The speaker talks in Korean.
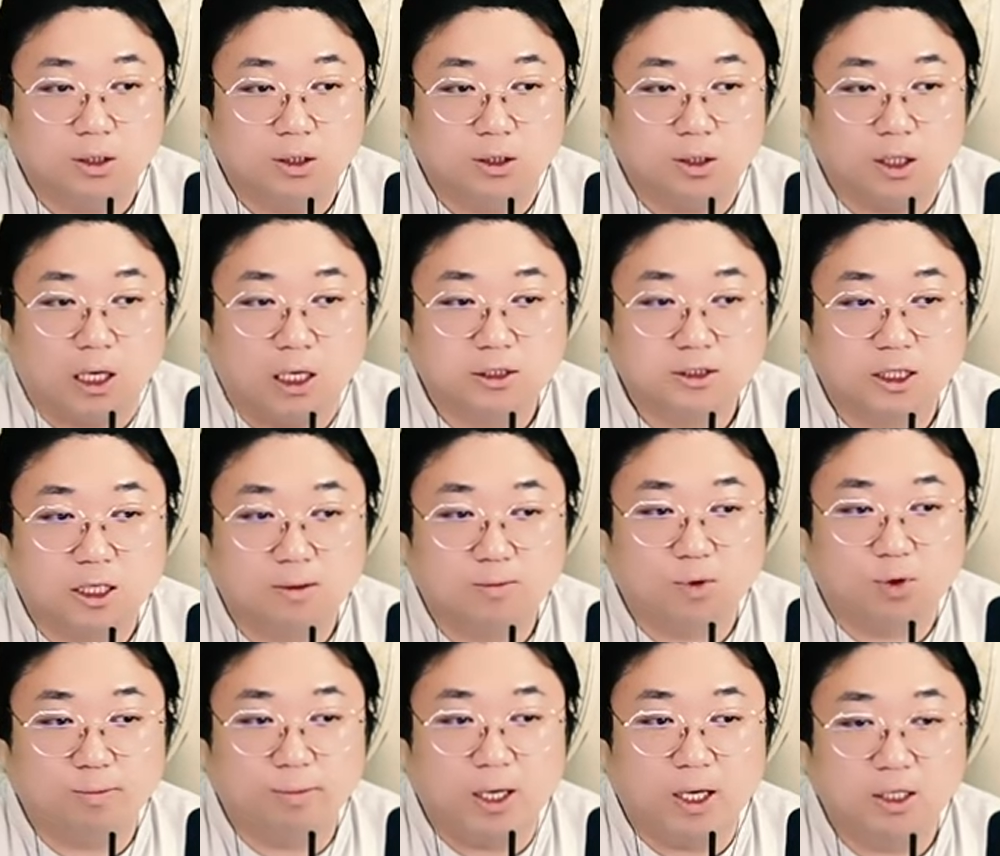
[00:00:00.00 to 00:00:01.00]
예, 항상
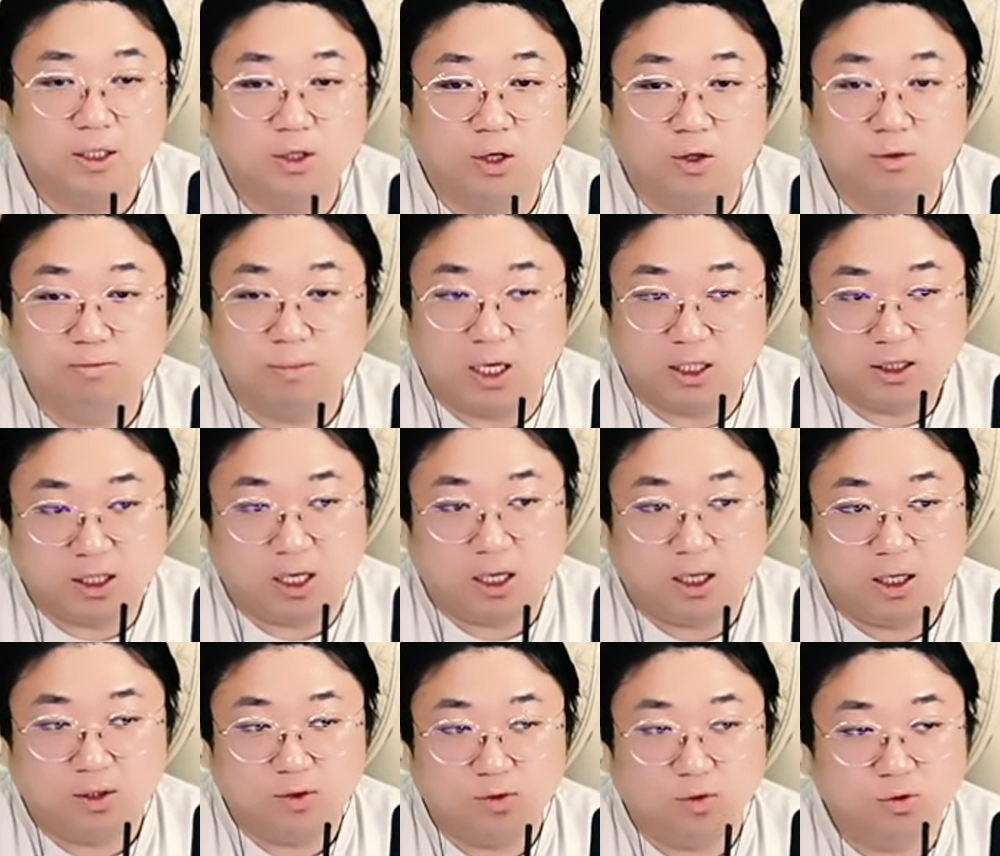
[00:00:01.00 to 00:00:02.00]
뭐
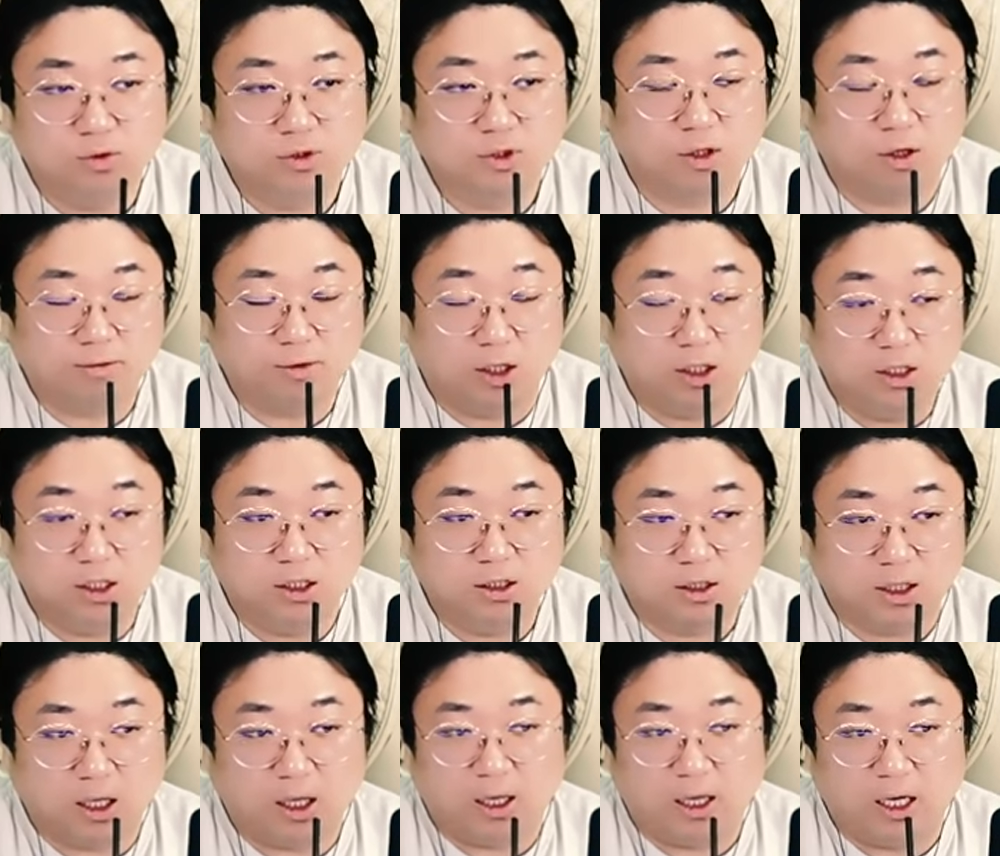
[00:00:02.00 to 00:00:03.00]
매년마다 롤드컵 열릴
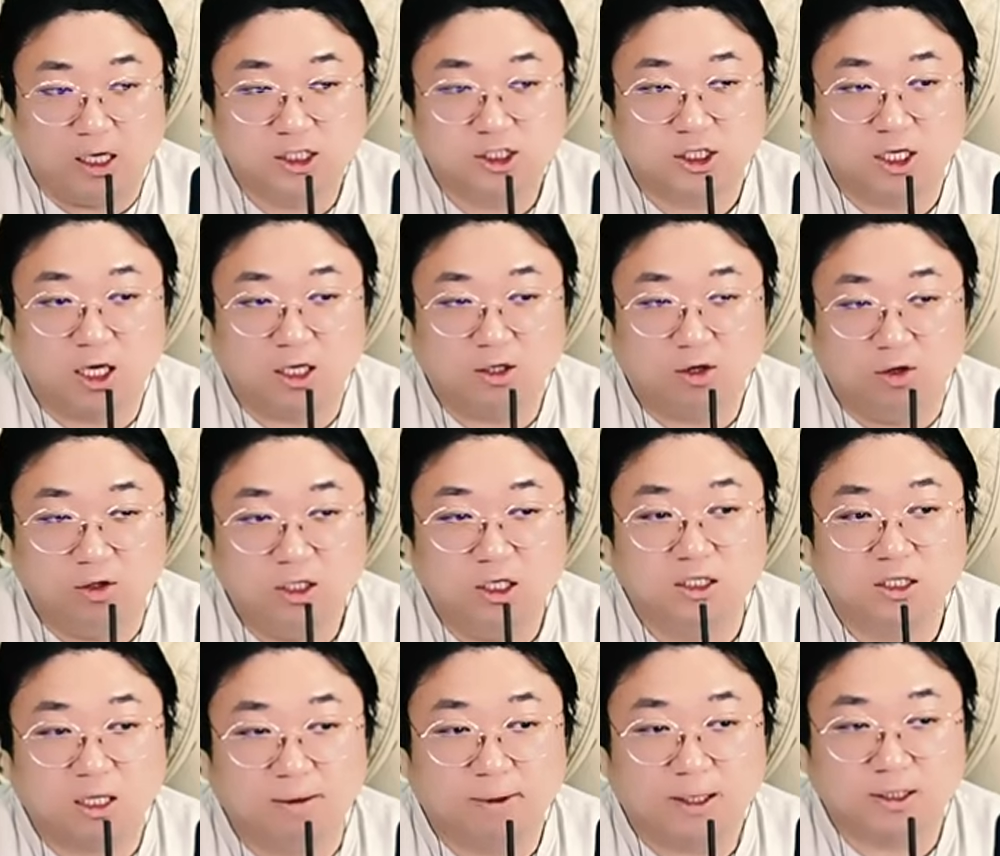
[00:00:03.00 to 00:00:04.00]
때, LCK
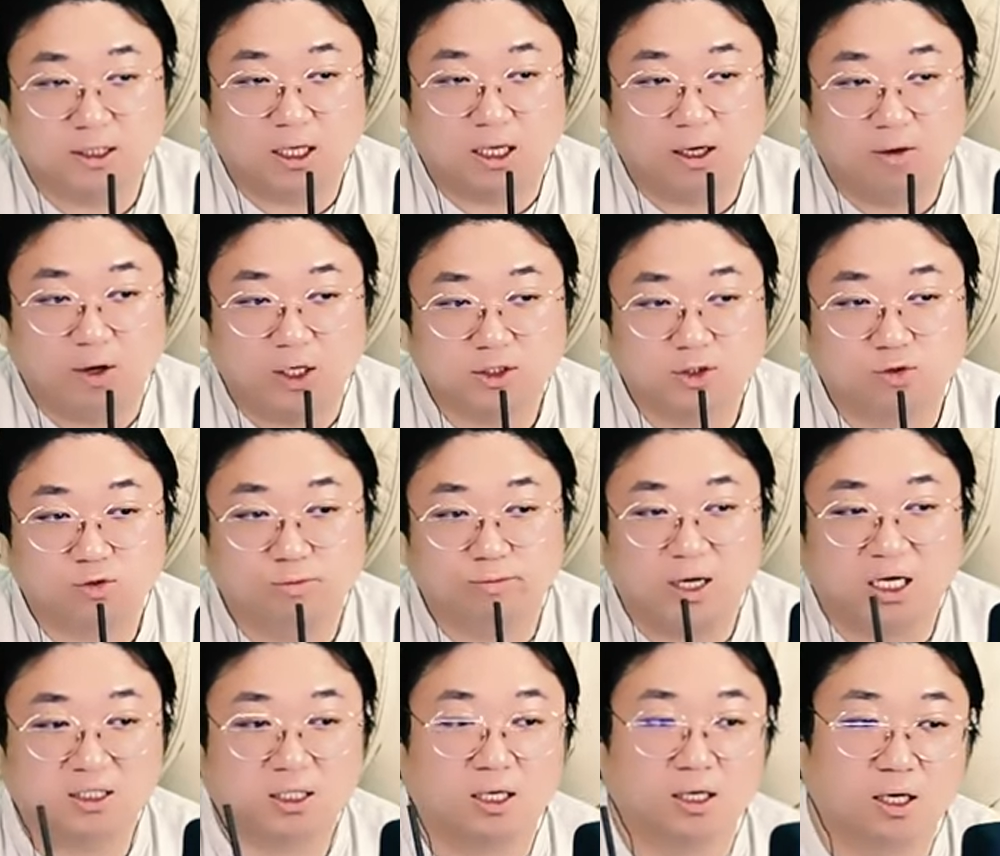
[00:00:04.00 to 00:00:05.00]
열릴 때마다 와서 좀
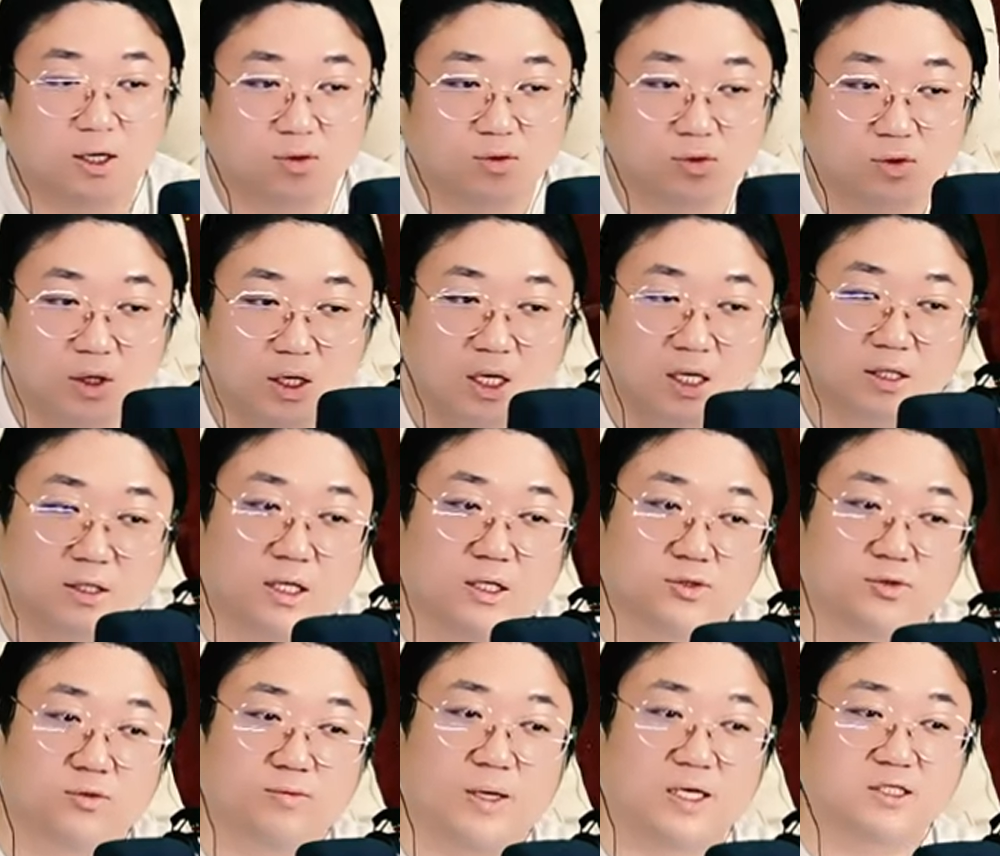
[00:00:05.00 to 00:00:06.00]
봐달라고
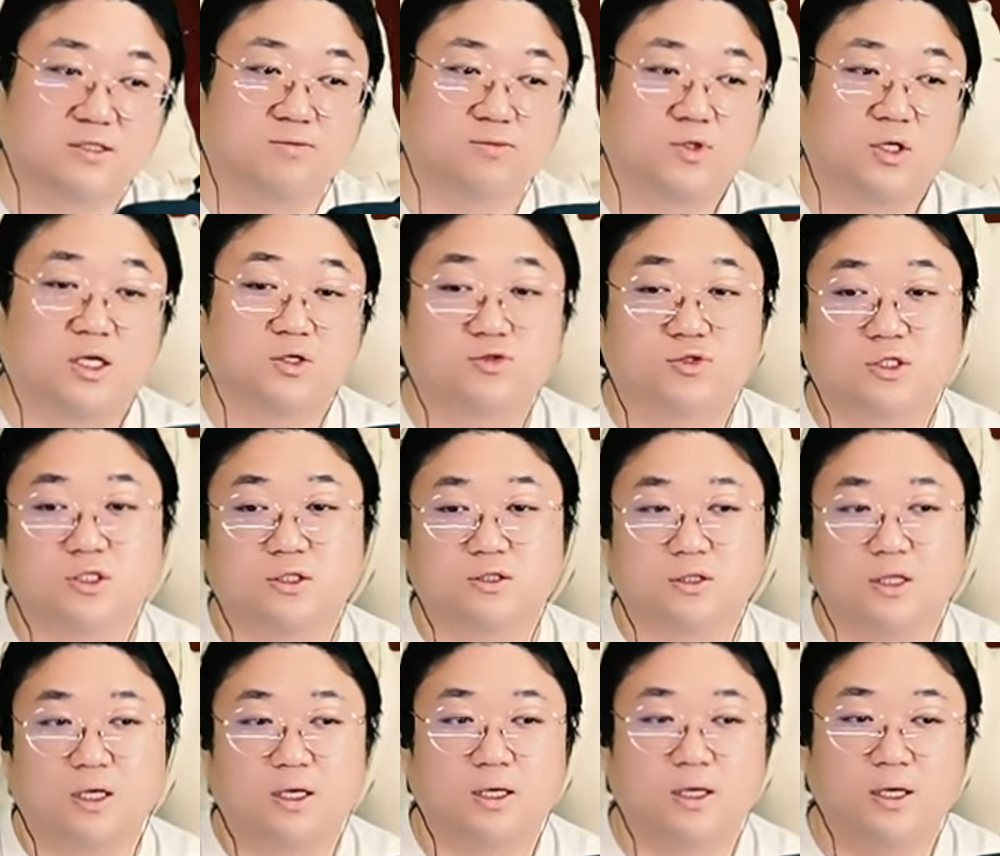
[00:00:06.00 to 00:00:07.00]
계속 말씀들
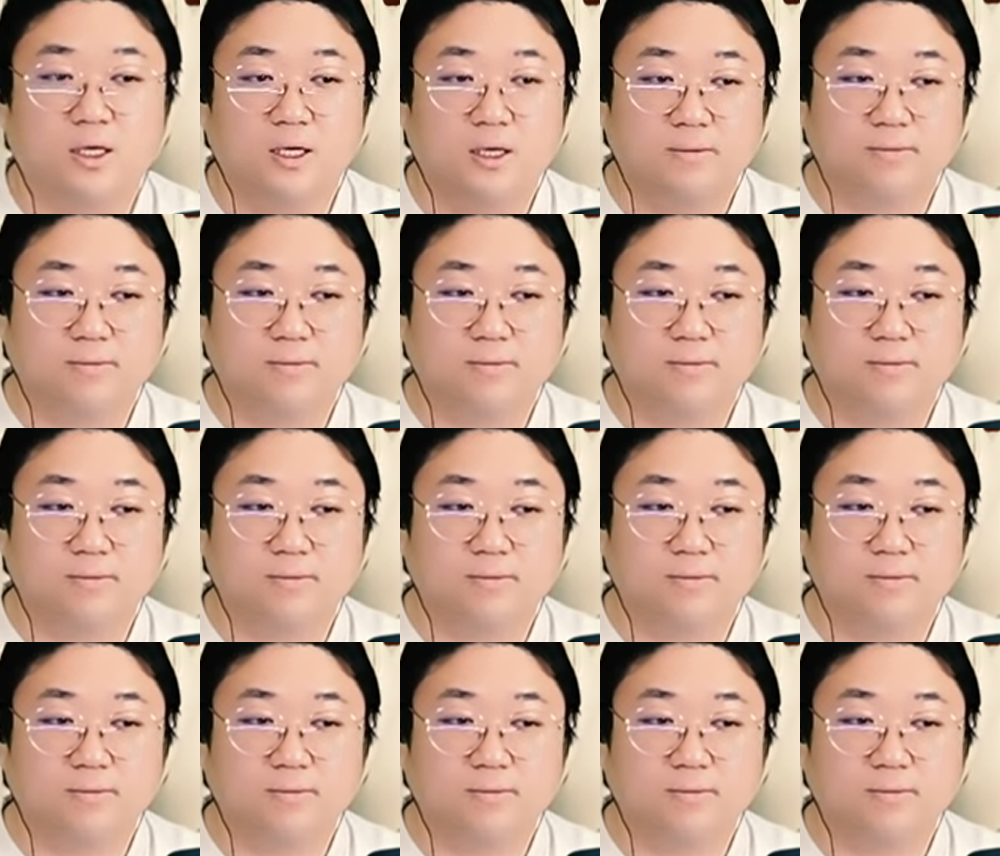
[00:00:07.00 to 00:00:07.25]
해주시는데